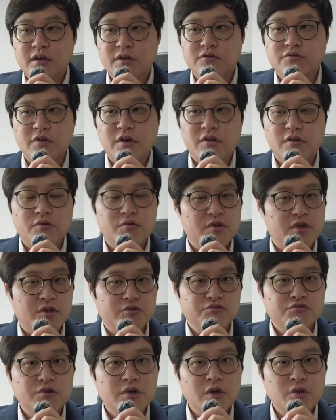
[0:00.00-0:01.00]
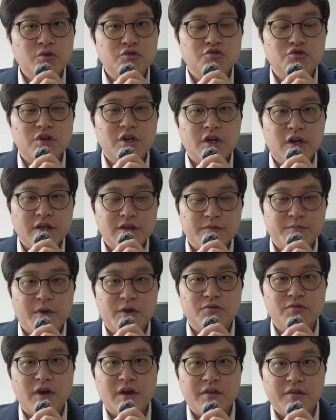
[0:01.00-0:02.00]
그 중에서도 이제 우에노 주리라는
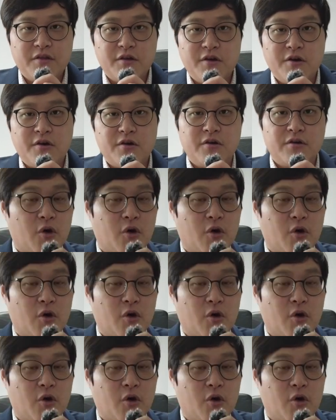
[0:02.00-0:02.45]
배우가 있어요.